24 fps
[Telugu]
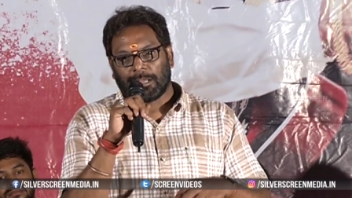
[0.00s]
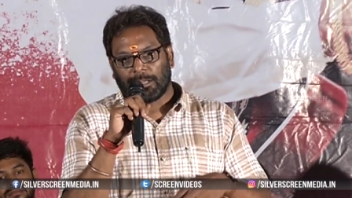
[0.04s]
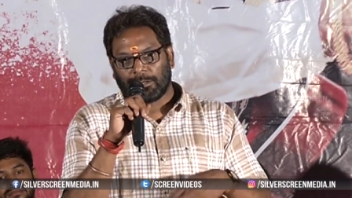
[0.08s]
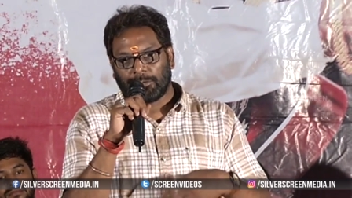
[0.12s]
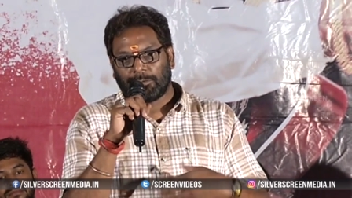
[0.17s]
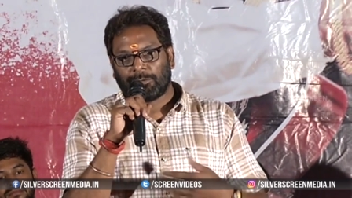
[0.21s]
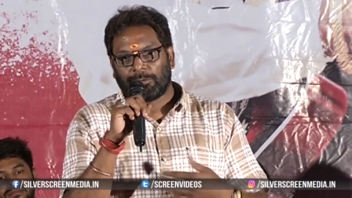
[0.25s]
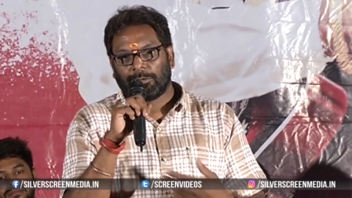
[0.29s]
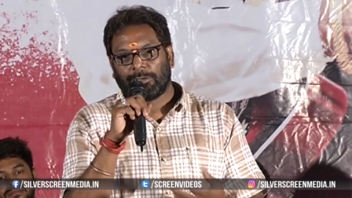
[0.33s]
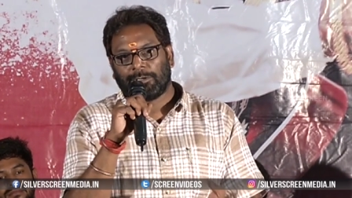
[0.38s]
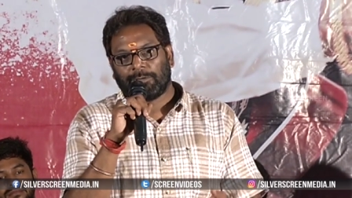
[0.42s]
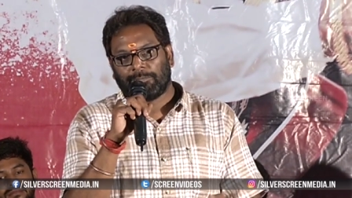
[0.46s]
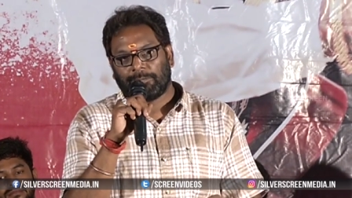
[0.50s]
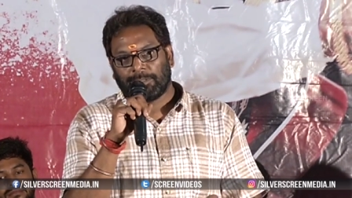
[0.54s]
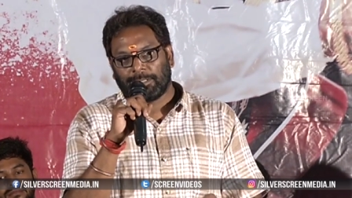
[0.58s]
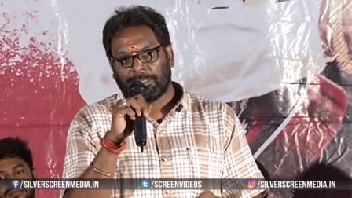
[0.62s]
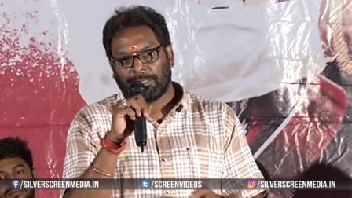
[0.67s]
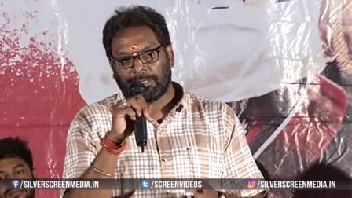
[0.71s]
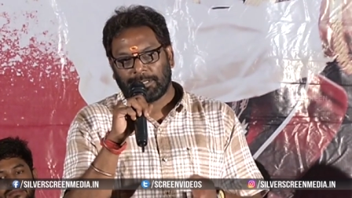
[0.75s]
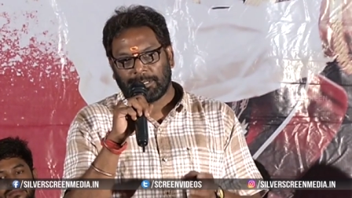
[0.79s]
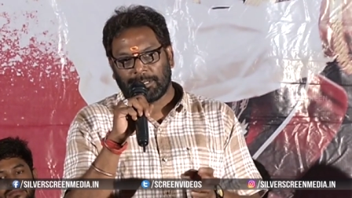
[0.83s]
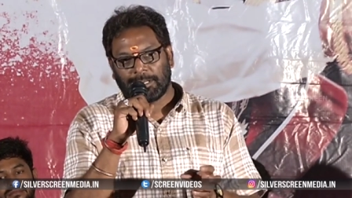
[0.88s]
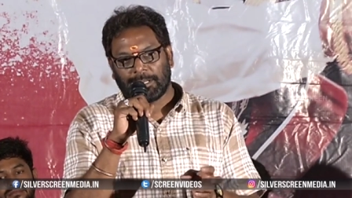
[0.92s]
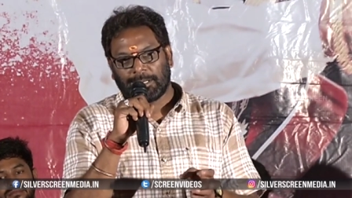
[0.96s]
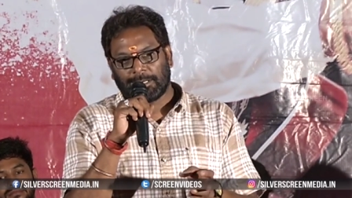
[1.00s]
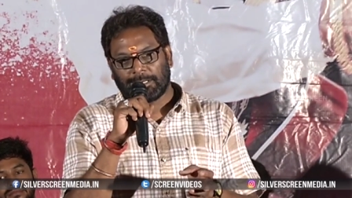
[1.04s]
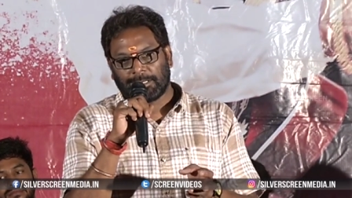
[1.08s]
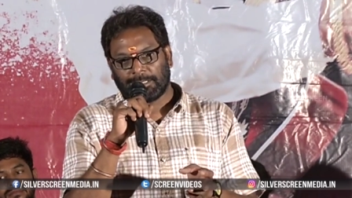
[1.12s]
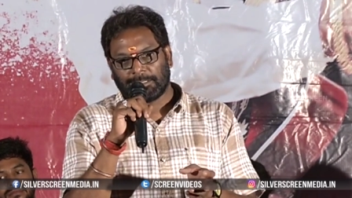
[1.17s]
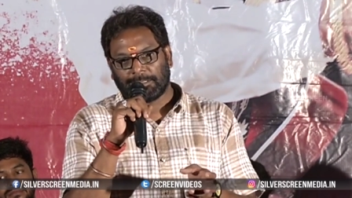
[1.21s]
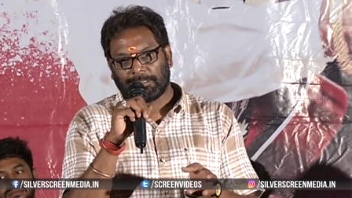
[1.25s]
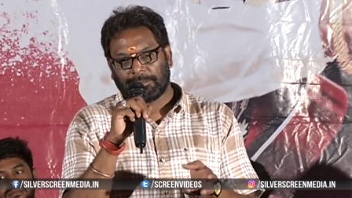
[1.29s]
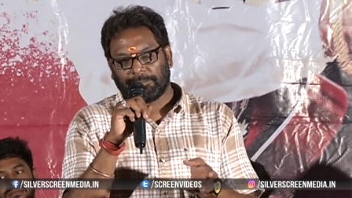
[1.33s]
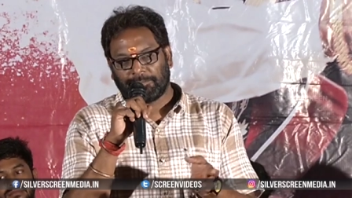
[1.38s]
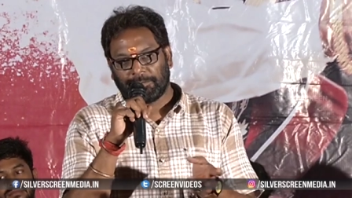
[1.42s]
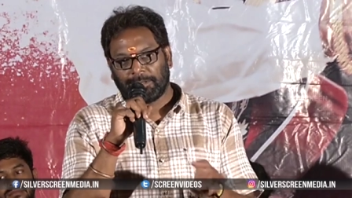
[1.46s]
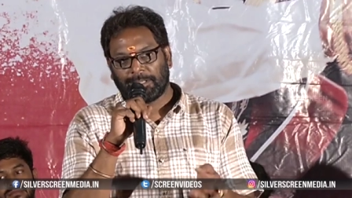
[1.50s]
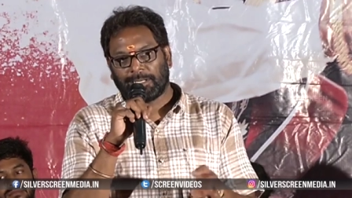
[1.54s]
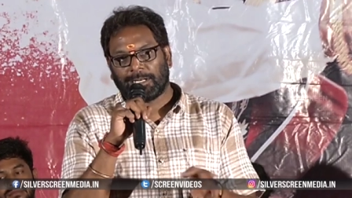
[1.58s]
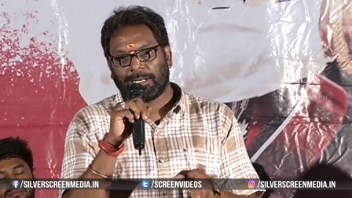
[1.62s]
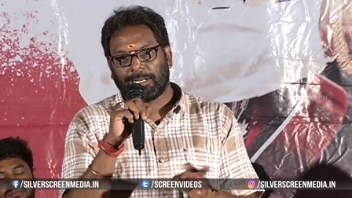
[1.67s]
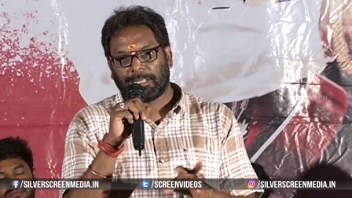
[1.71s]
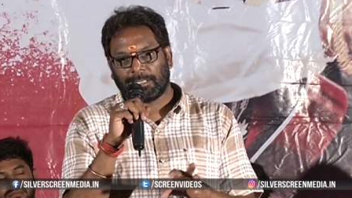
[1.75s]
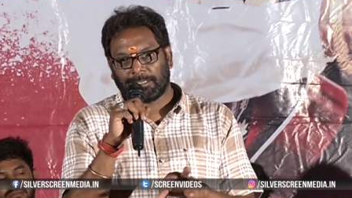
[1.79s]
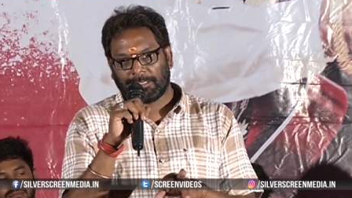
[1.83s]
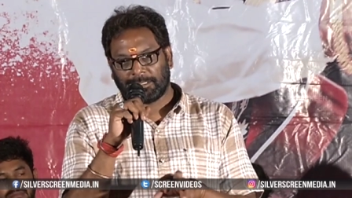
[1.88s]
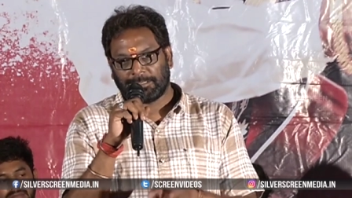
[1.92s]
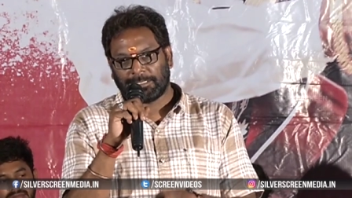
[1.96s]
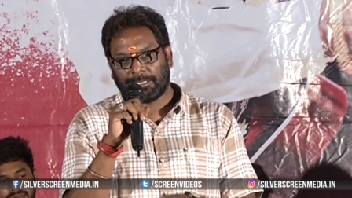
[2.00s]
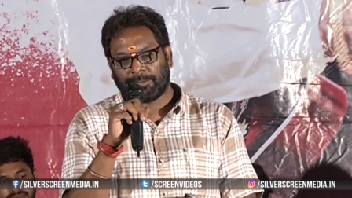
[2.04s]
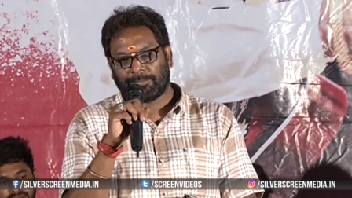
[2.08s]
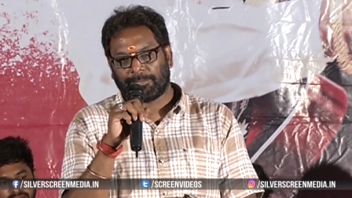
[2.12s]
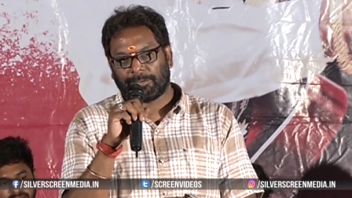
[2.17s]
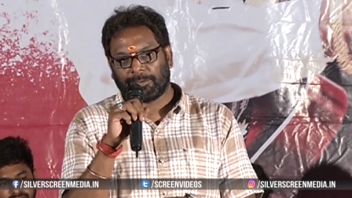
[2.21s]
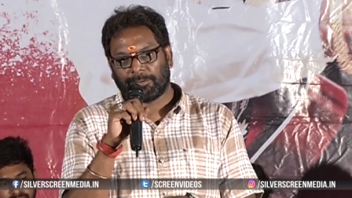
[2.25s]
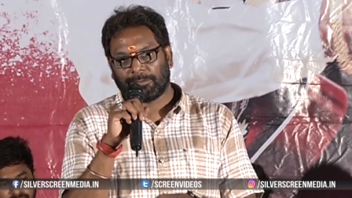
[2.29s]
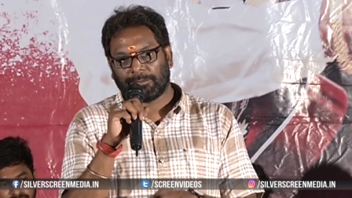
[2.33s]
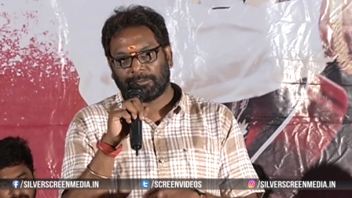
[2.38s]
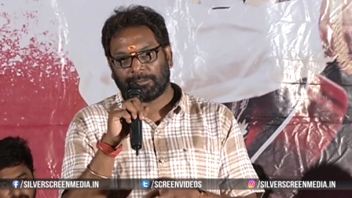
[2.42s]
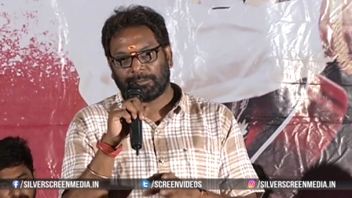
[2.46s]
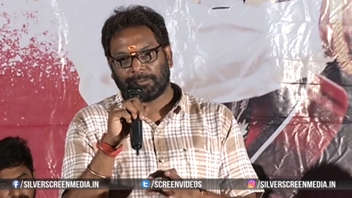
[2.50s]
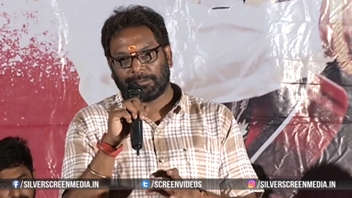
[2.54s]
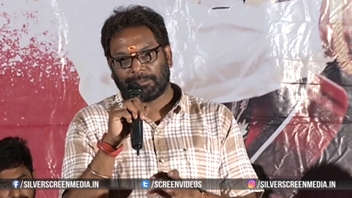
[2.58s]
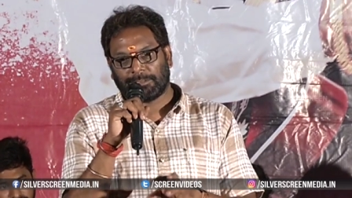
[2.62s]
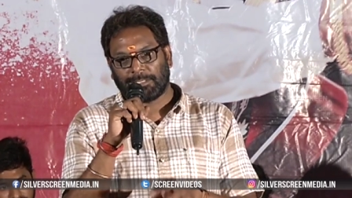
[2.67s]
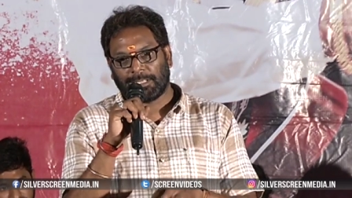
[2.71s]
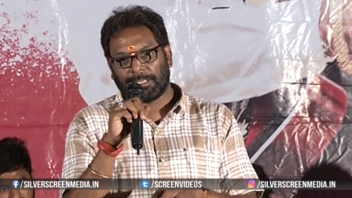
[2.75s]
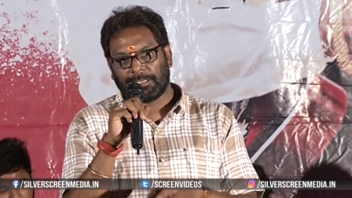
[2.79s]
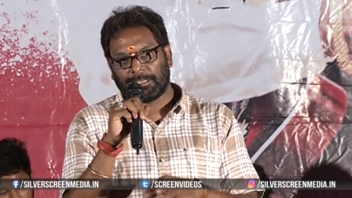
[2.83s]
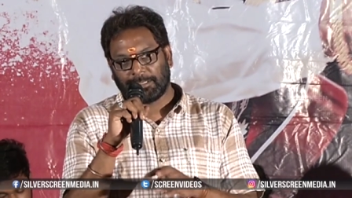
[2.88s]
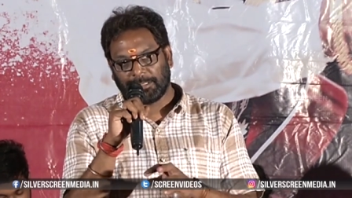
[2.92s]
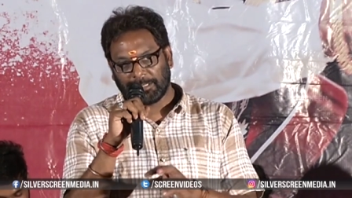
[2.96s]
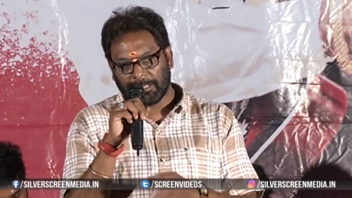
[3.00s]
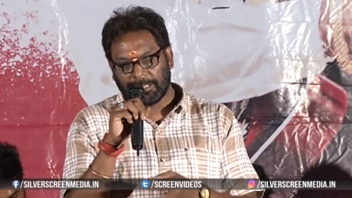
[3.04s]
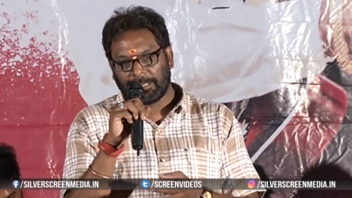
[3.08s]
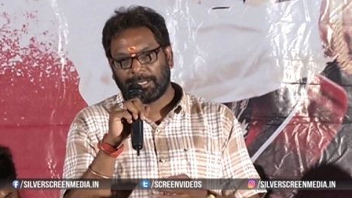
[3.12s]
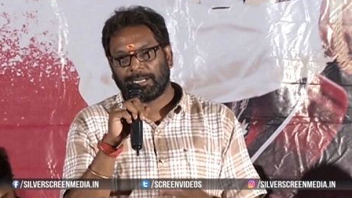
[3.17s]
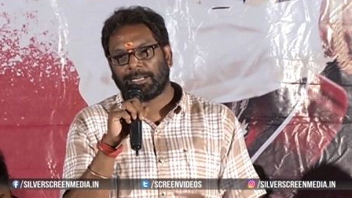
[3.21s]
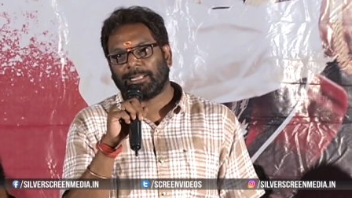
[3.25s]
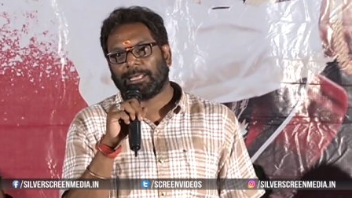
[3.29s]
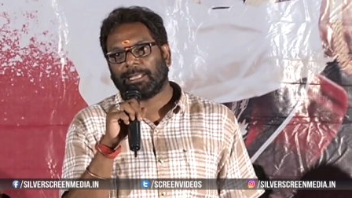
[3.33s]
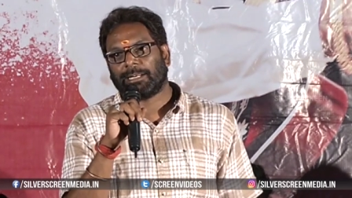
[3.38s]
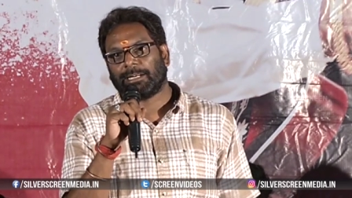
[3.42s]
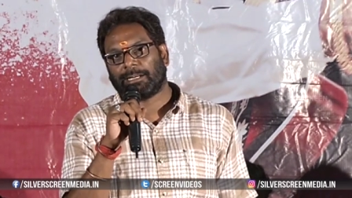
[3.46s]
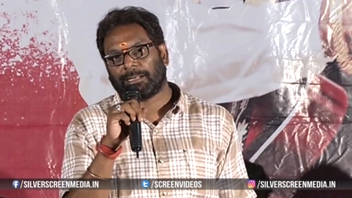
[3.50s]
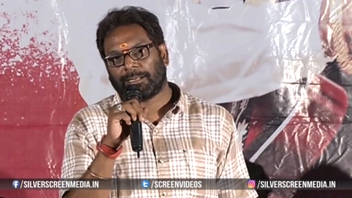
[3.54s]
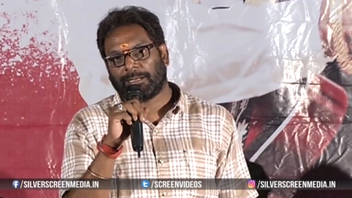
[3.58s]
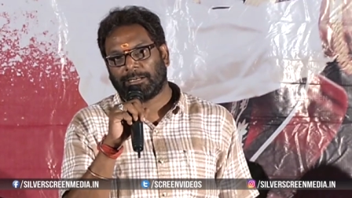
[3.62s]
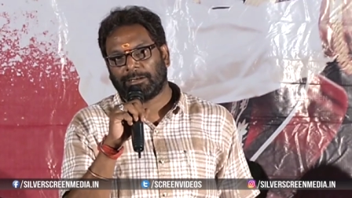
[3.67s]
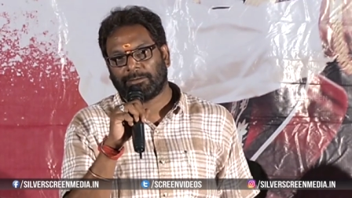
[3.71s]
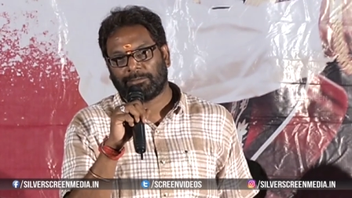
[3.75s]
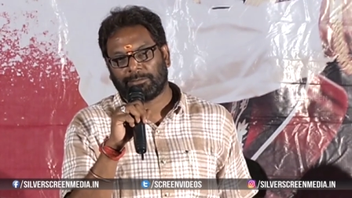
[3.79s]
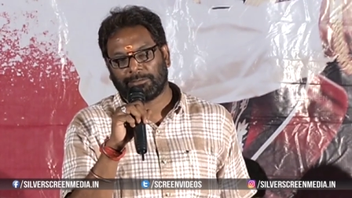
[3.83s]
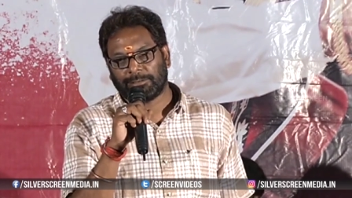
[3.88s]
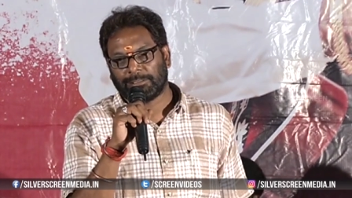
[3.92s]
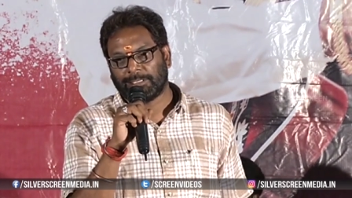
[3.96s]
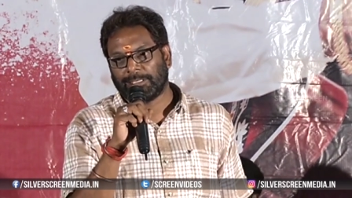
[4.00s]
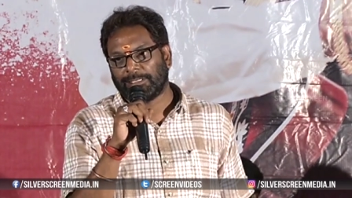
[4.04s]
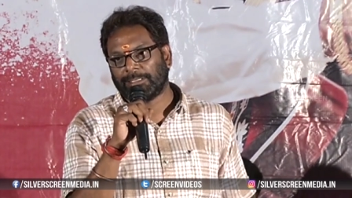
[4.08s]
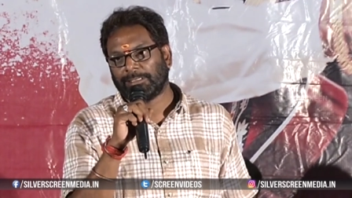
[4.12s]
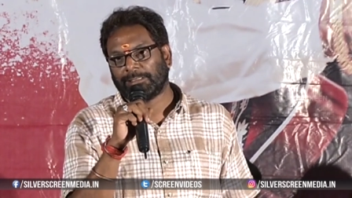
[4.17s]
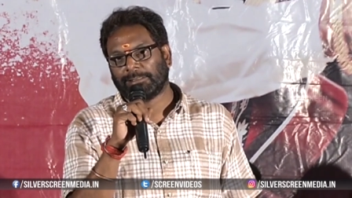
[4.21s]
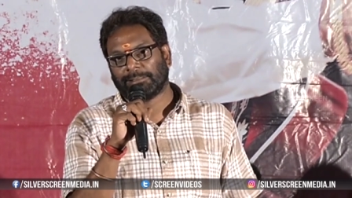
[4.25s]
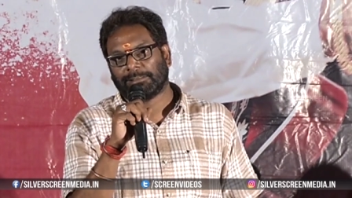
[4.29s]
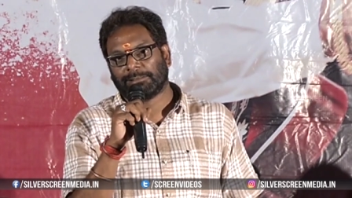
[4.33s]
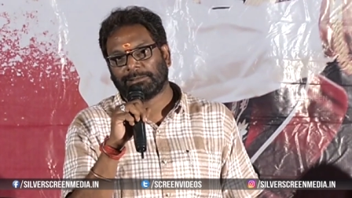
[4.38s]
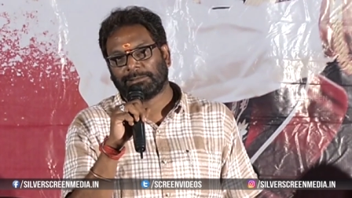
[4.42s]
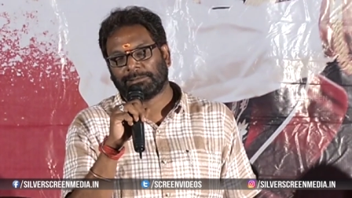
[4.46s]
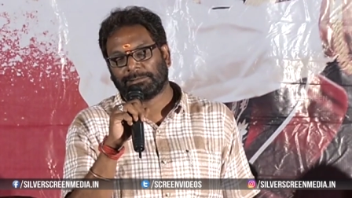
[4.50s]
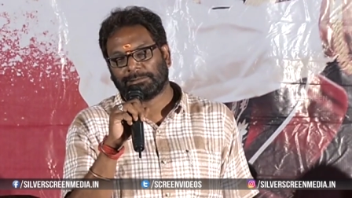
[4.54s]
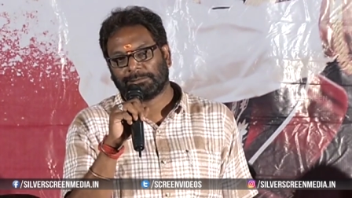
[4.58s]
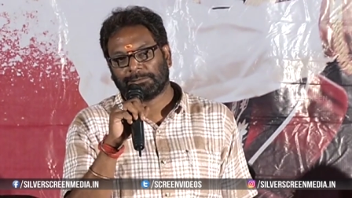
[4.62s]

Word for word: అనుకోని విధంగా ఆ కథను వేరేలా నేను చెప్పడం దానికి నేనే డైరెక్టర్ని అవ్వడం జరిగింది